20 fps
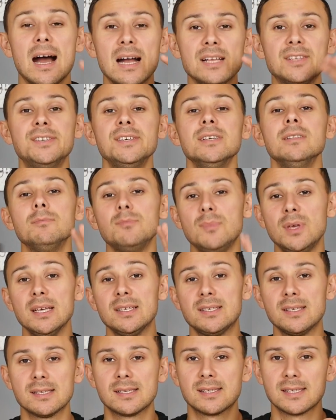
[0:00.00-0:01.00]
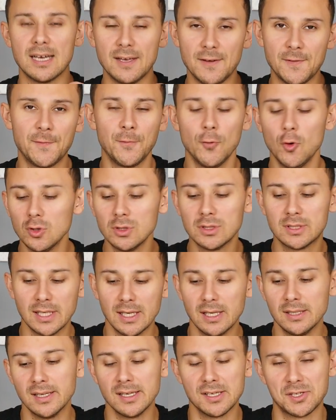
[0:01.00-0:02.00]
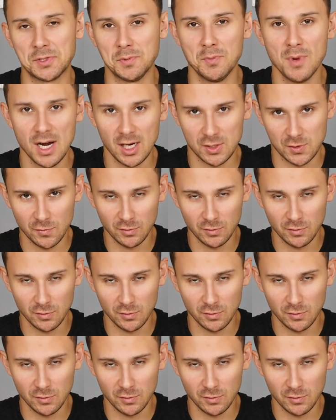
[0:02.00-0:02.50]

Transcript: Один месяц с iPhone XS Max.